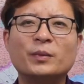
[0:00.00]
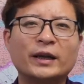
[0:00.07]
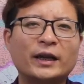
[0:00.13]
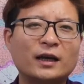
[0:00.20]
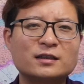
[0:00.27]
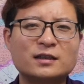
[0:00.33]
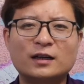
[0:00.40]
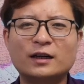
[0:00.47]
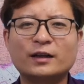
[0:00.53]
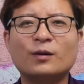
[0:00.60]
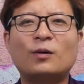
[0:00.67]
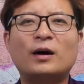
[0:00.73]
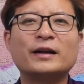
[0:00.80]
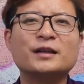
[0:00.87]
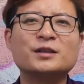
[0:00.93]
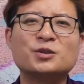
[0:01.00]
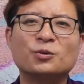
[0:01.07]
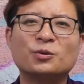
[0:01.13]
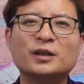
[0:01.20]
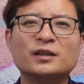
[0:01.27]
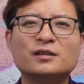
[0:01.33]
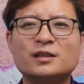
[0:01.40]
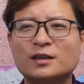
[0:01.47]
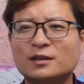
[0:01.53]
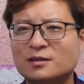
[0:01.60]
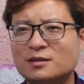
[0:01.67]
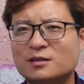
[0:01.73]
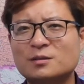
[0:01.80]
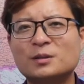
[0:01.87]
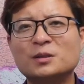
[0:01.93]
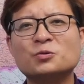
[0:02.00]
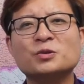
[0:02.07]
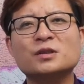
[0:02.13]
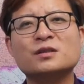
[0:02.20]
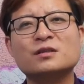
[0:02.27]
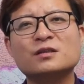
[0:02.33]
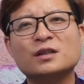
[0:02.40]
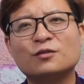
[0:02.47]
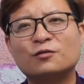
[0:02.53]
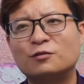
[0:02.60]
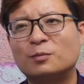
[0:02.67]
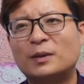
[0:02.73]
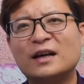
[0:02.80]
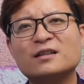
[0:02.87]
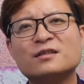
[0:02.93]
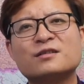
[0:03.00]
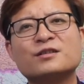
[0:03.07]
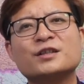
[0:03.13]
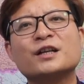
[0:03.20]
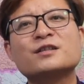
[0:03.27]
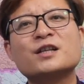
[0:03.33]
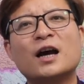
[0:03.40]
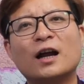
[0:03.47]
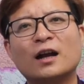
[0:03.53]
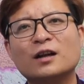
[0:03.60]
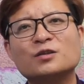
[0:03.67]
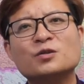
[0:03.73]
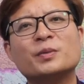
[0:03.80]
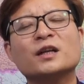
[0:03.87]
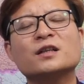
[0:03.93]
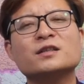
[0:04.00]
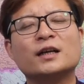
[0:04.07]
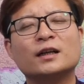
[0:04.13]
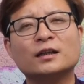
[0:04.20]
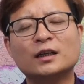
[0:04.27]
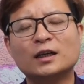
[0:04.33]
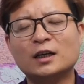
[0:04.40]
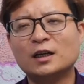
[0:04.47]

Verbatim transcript: 每天在那里花天酒地，这个是资本主义世界腐败的时间长了就变成这样。